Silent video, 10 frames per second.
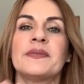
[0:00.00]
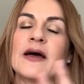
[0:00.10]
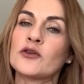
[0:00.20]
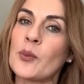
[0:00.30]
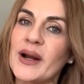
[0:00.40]

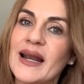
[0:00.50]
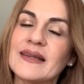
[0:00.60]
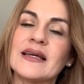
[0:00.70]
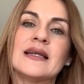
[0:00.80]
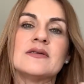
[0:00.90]
tanto para
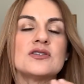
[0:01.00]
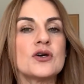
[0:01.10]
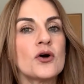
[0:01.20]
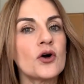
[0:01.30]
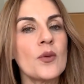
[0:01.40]
la
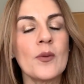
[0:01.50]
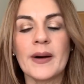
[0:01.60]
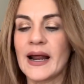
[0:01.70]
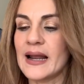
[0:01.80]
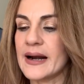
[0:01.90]
televisión como
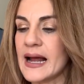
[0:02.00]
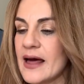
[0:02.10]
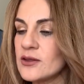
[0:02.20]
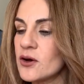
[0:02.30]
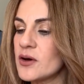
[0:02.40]
para la
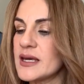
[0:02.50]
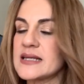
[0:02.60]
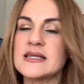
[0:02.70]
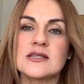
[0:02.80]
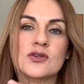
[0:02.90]
radio, y
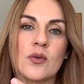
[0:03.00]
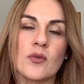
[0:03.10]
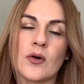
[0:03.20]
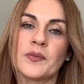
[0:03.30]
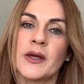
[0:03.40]
así es
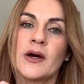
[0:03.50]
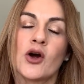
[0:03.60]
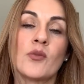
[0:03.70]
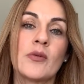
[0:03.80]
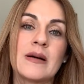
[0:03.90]
como,
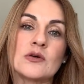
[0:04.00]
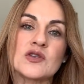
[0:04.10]
como vamos